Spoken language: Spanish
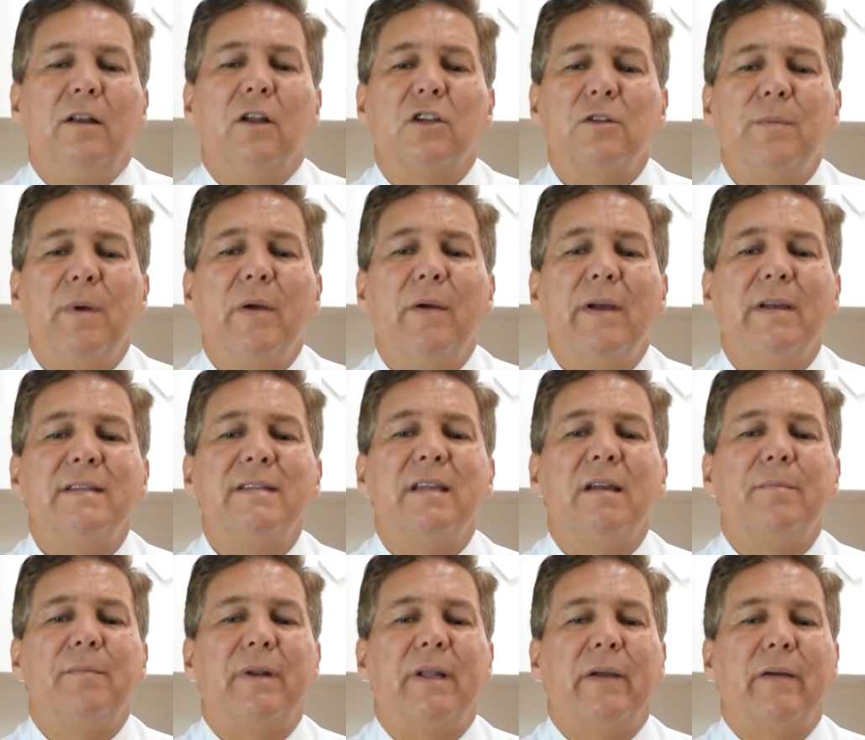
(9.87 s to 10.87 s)
Los bebés
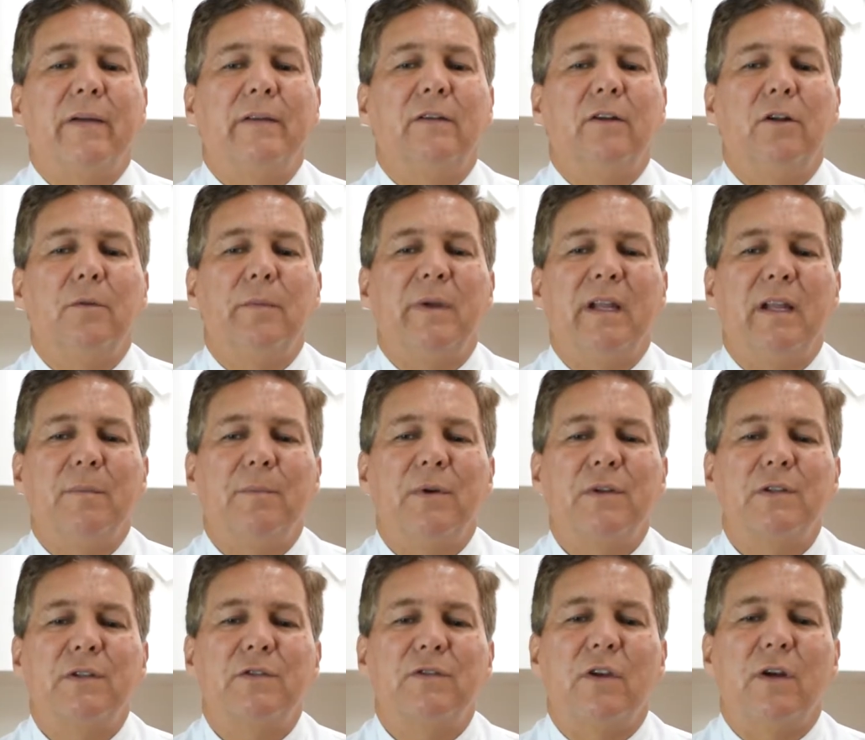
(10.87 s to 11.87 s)
siempre deben dormir en
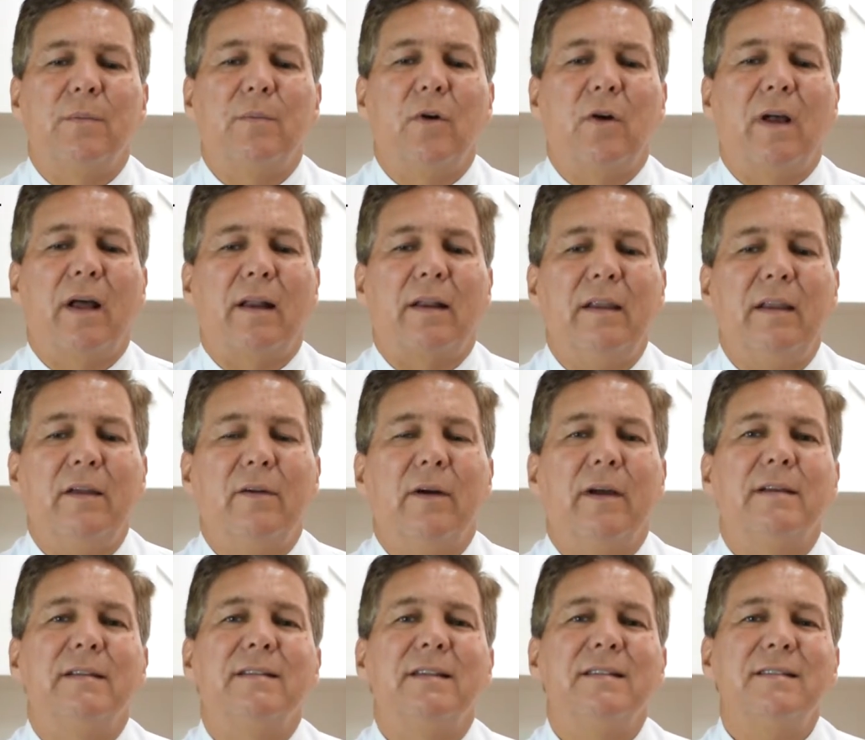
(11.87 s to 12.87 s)
posición boca
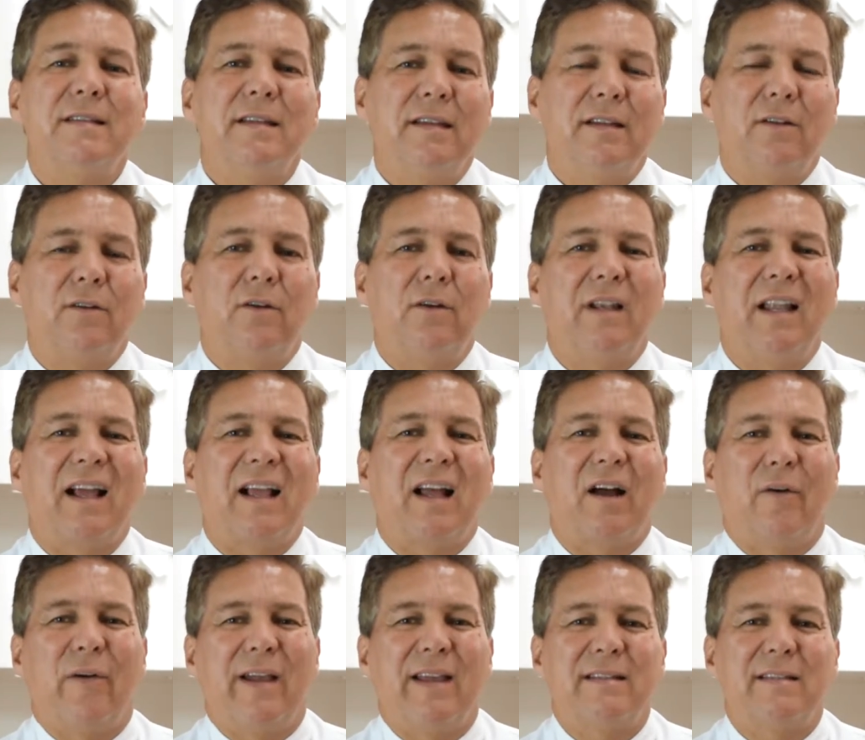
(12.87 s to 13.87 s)
arriba, es decir, con la
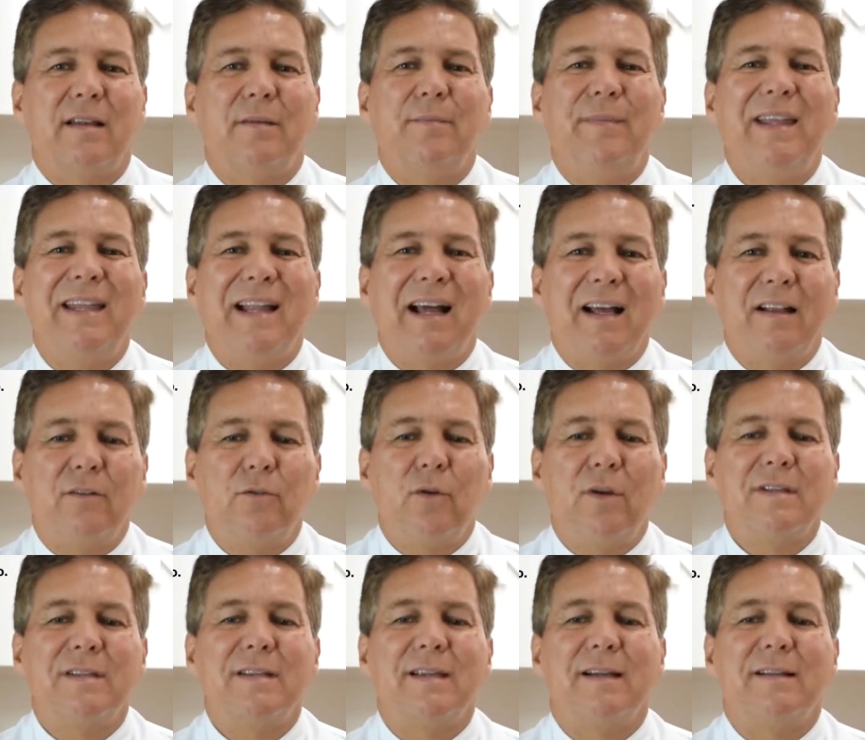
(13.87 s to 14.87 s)
cabeza
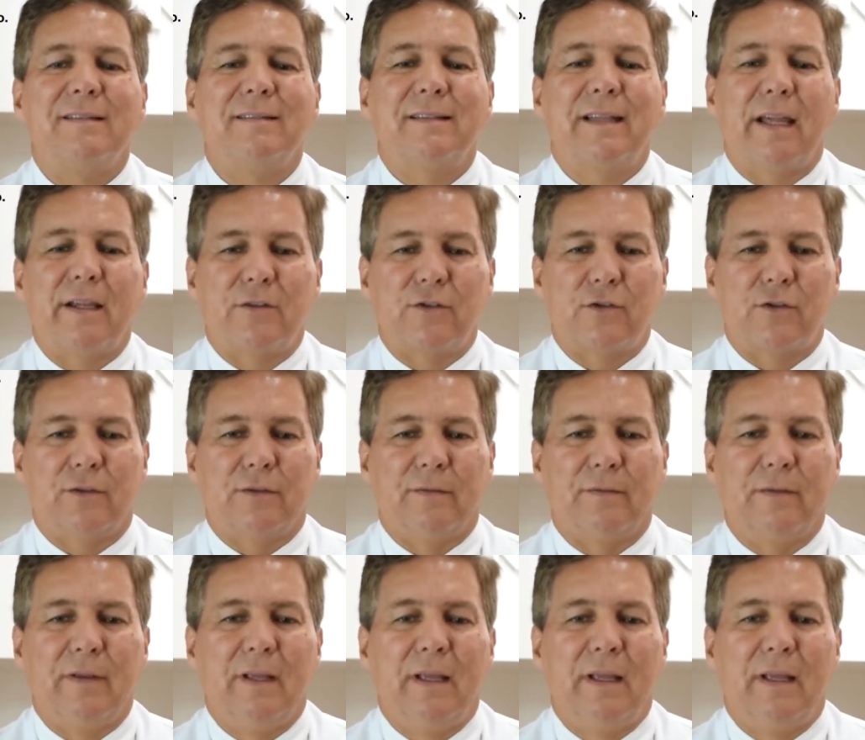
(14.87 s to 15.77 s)
mirando hacia el techo.